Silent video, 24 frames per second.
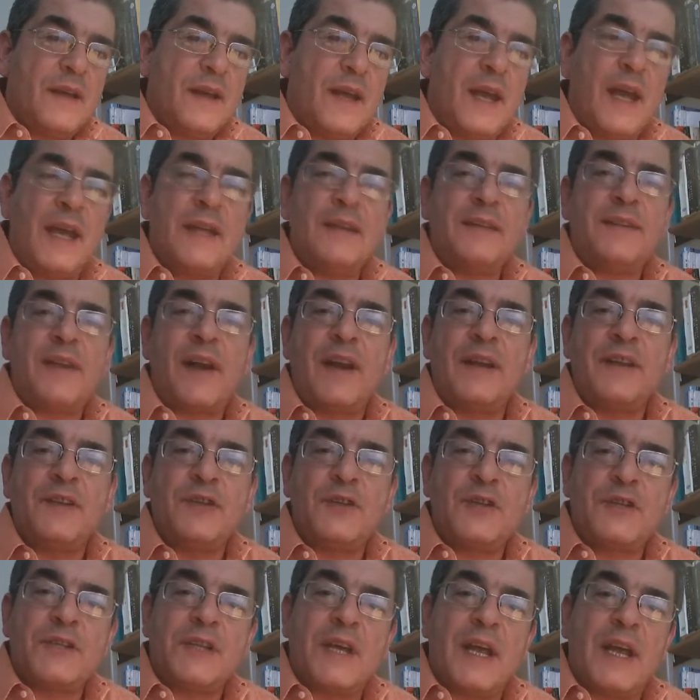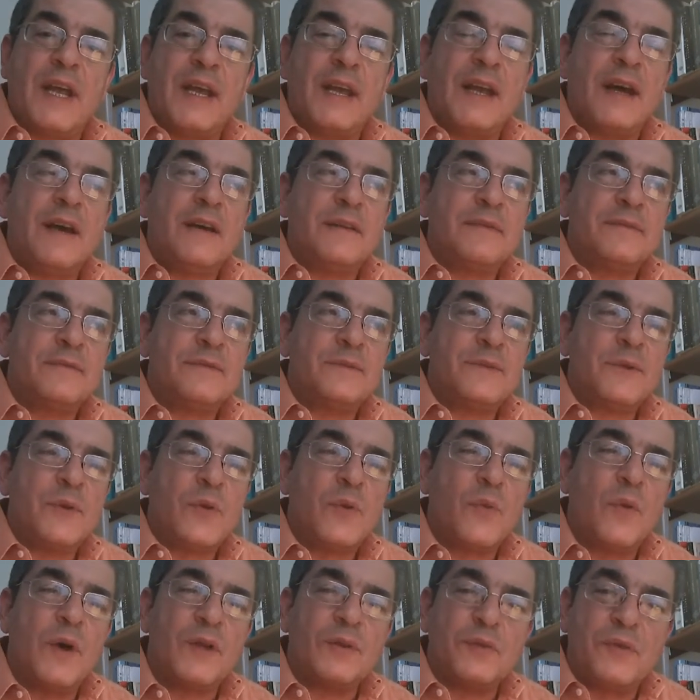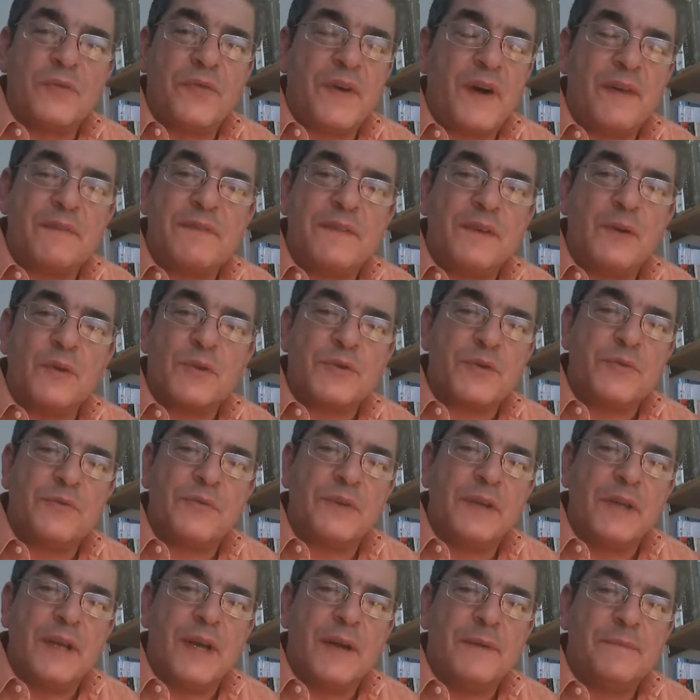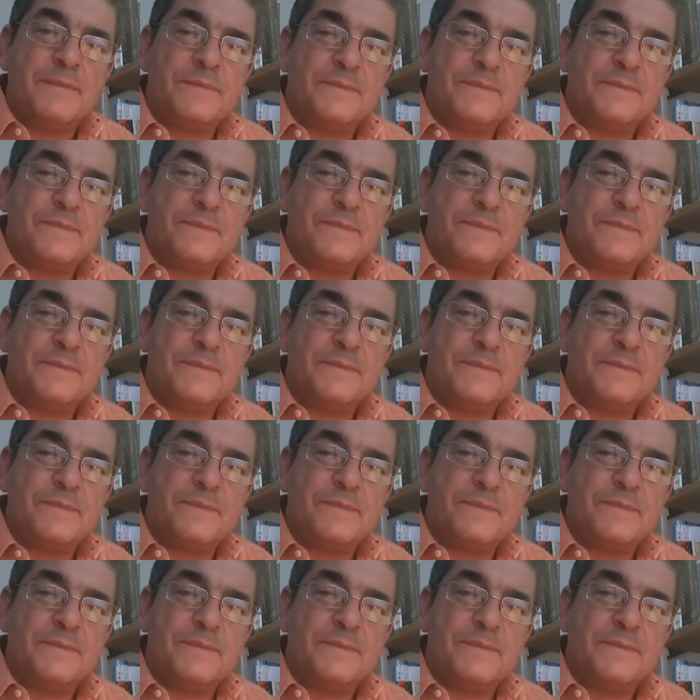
Entra in scena quando fa filosofia.